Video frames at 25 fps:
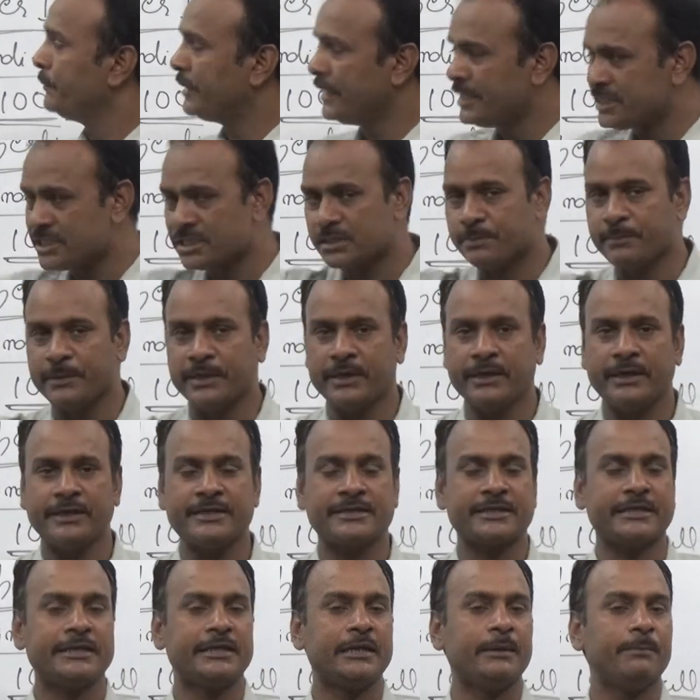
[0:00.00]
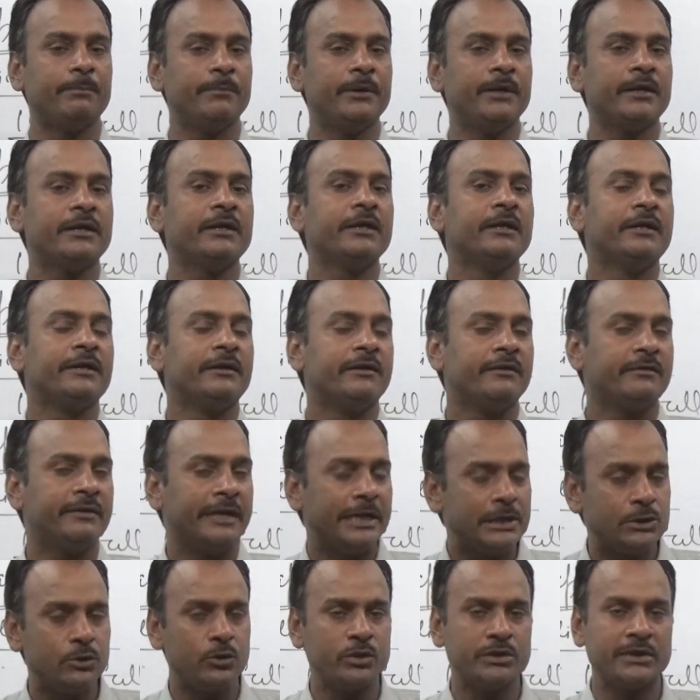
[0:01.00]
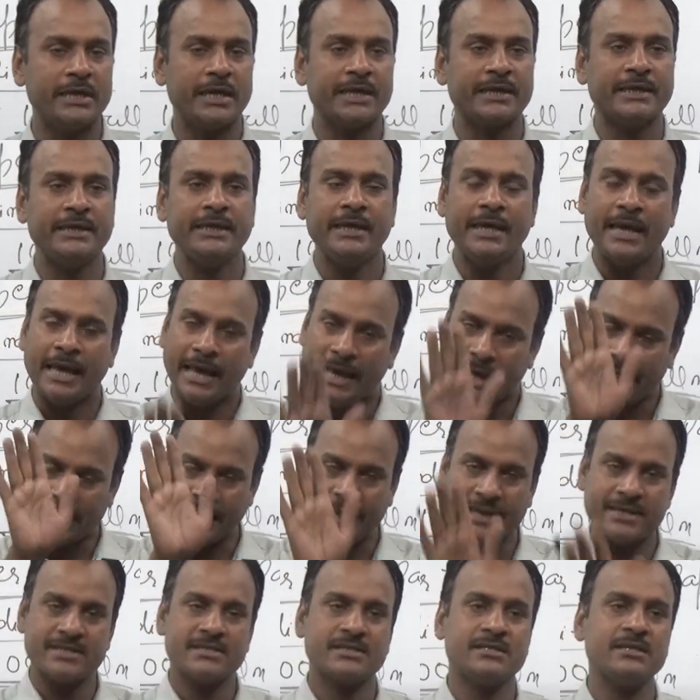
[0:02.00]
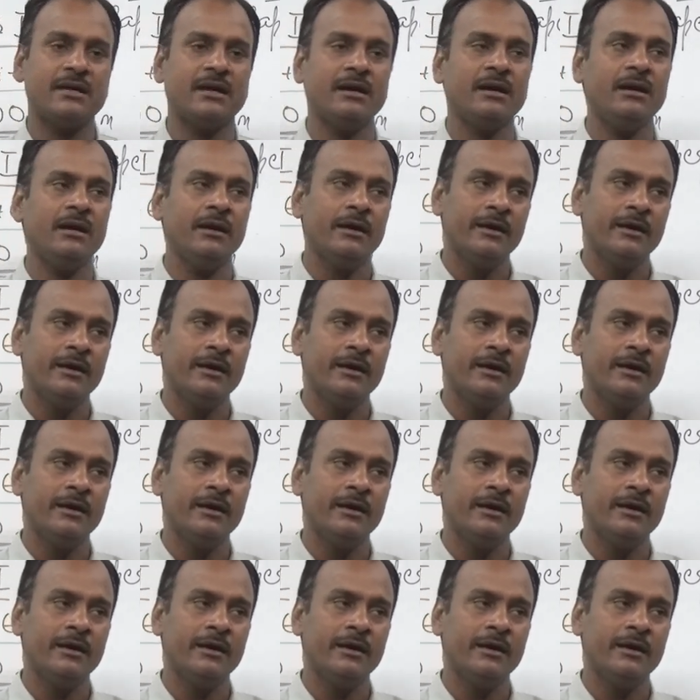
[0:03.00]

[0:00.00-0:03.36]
मेंस में इसकी नंबर नहीं जोड़ी जाएगी ऐसा